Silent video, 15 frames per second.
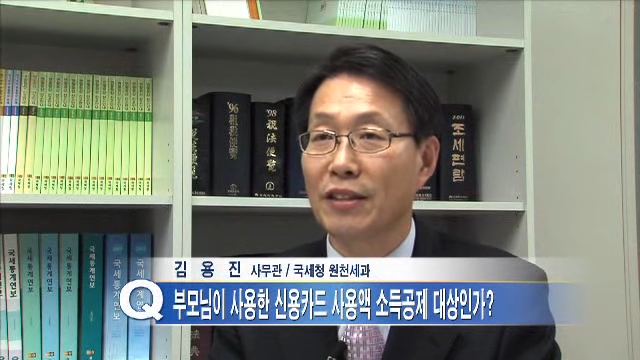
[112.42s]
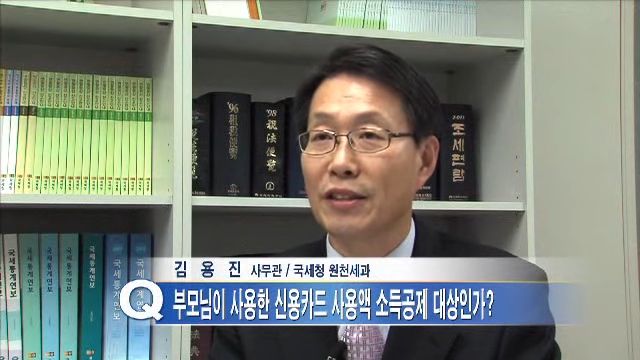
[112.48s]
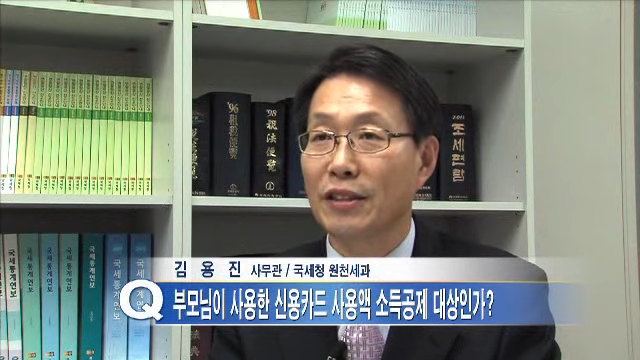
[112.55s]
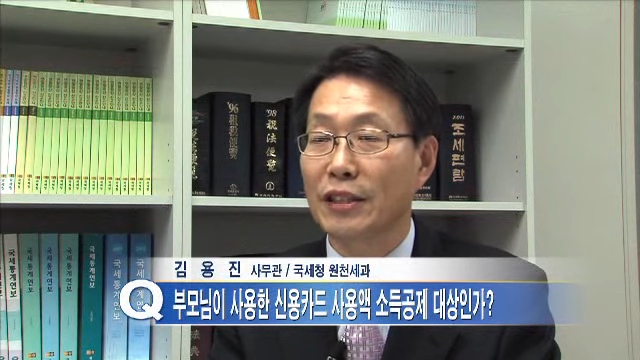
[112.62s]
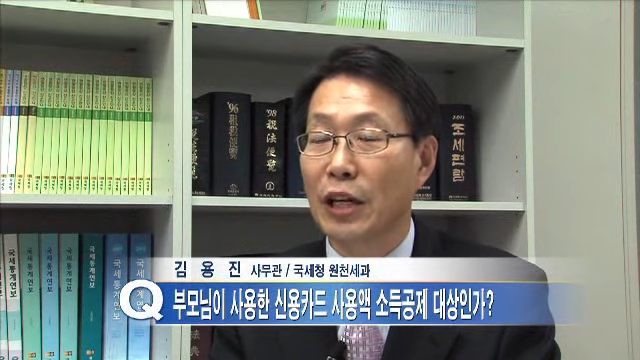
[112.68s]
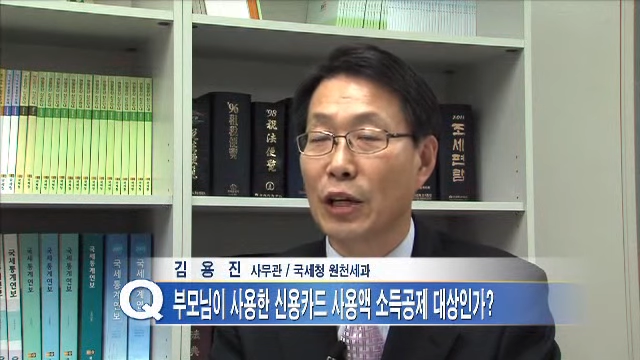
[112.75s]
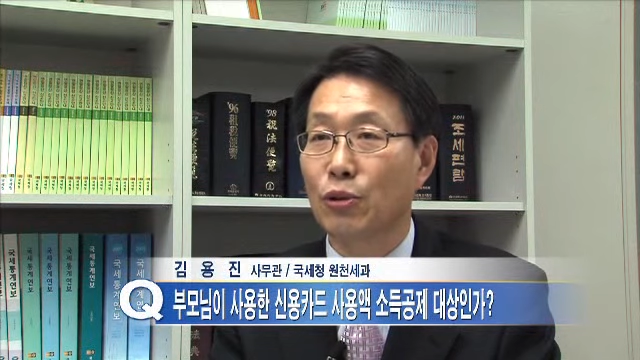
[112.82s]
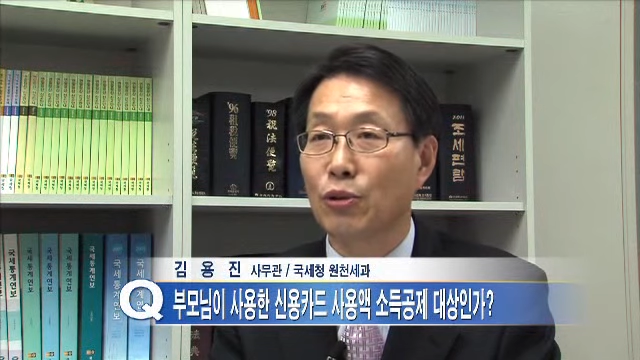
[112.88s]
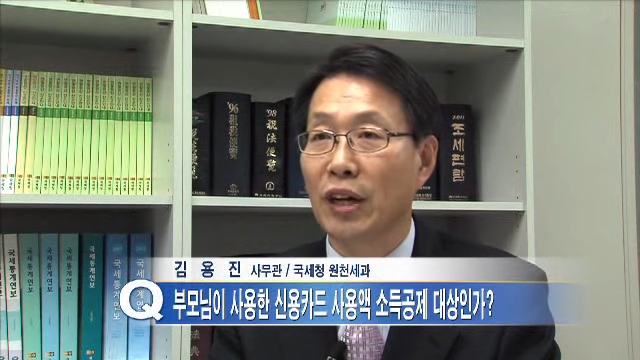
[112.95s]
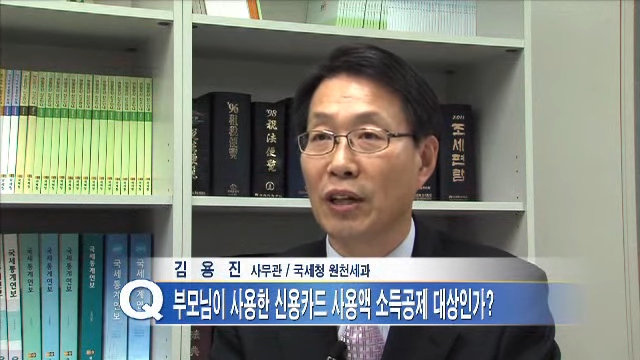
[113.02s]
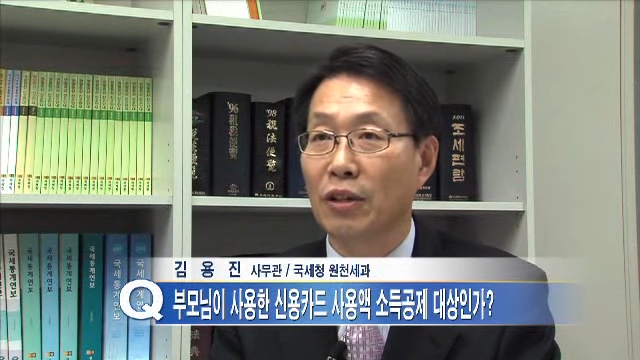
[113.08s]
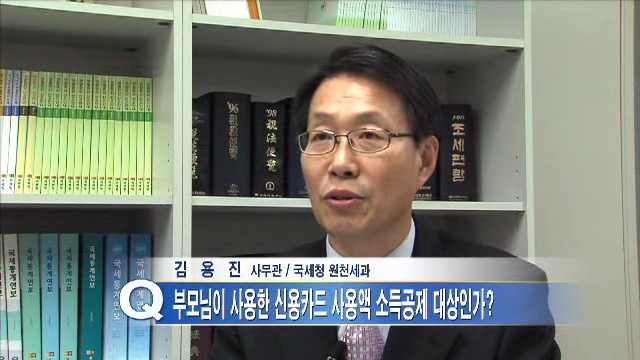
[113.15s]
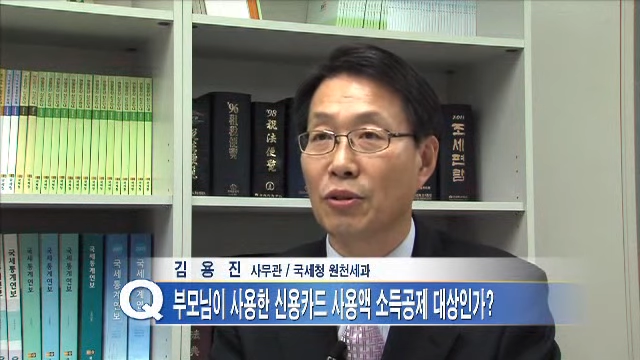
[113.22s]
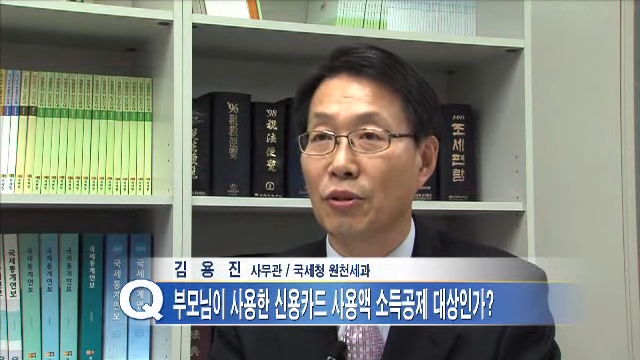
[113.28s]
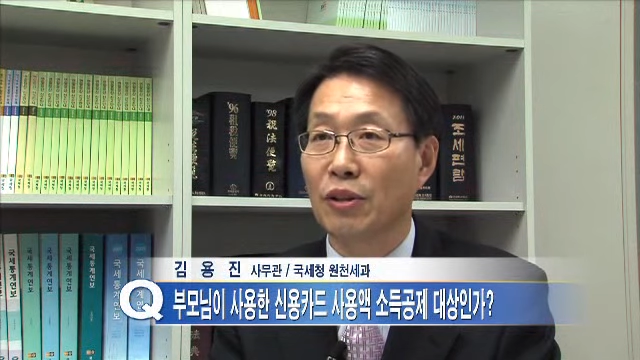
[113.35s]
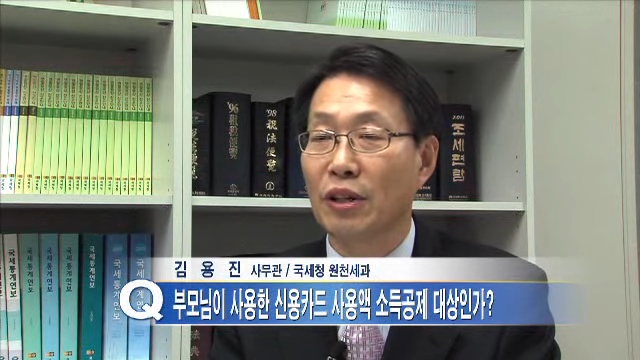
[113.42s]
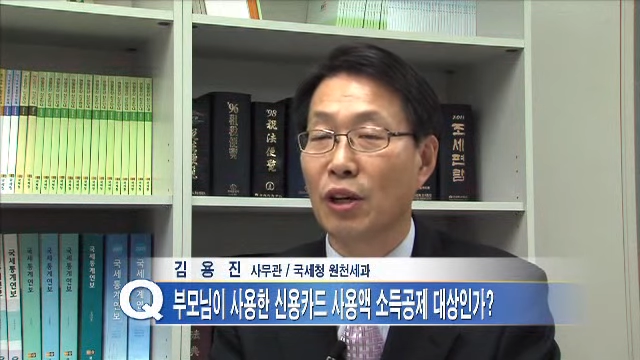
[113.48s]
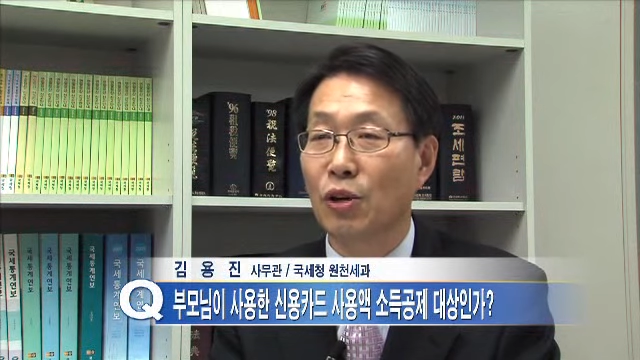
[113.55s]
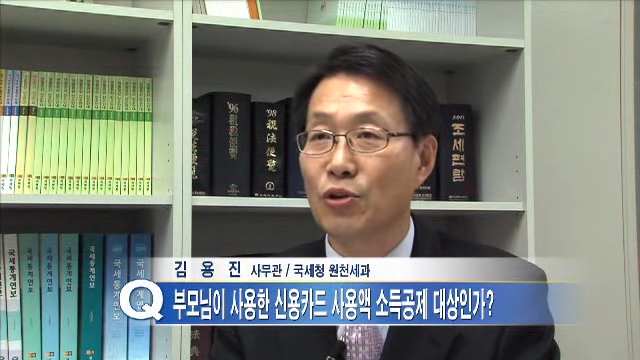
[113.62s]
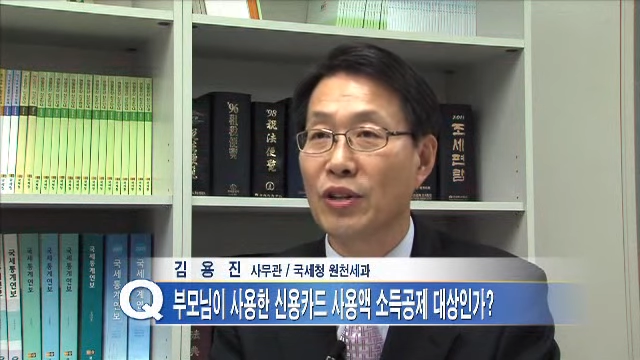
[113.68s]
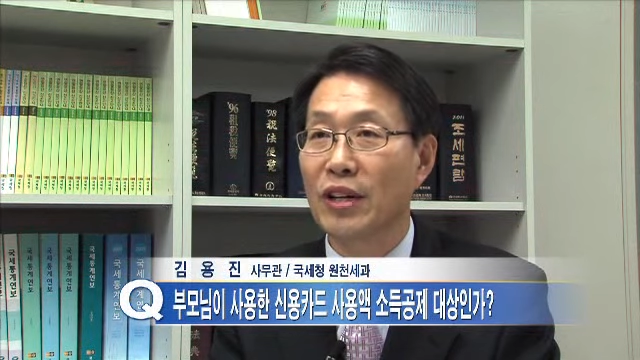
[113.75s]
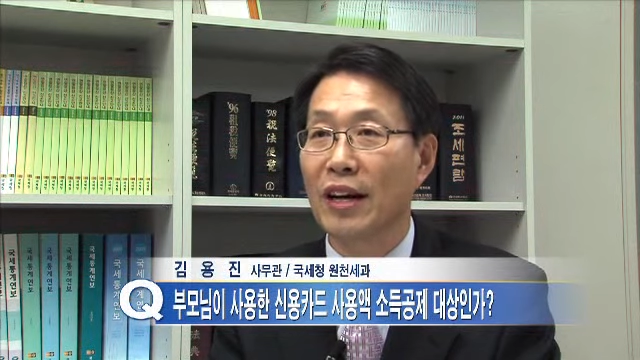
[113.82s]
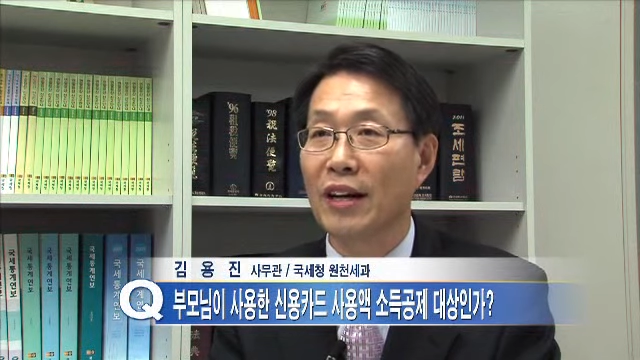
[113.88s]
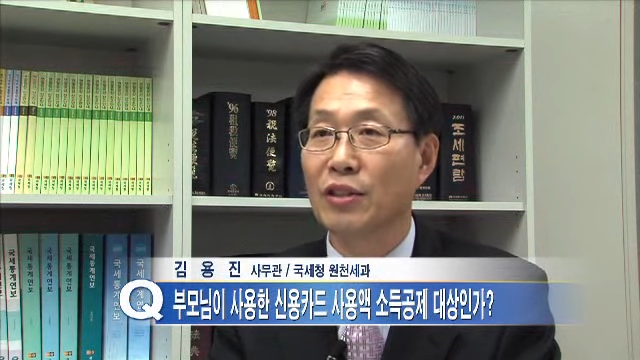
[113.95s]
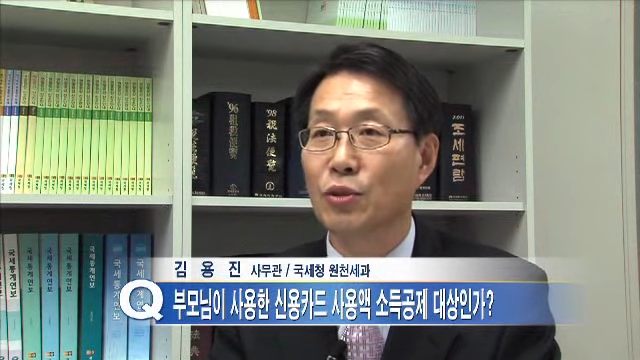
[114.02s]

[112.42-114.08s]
등 사용액도 근로자가